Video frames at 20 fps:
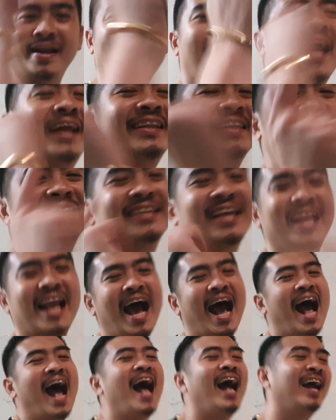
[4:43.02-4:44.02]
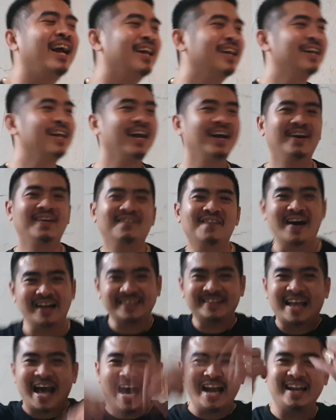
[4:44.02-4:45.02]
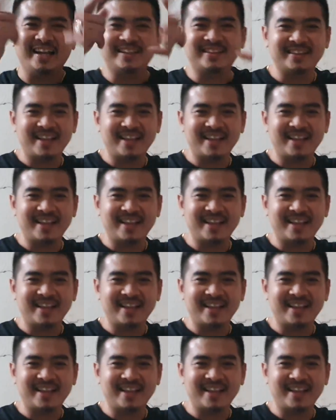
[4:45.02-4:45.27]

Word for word: natin sila. Mga talent